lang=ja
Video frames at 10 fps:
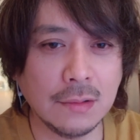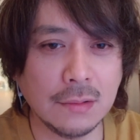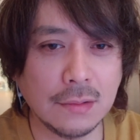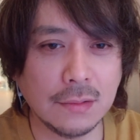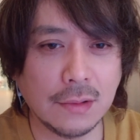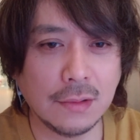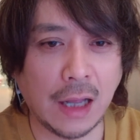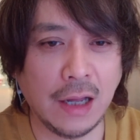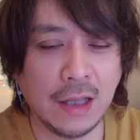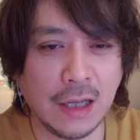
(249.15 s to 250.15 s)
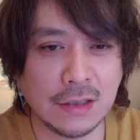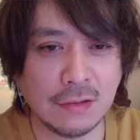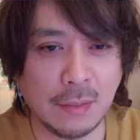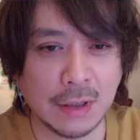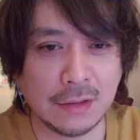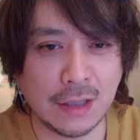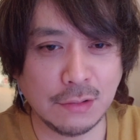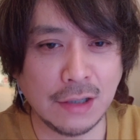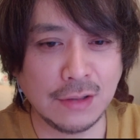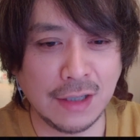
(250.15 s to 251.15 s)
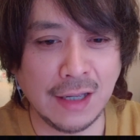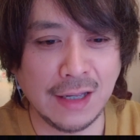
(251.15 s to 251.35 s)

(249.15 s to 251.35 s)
う輝かしさは全くなくて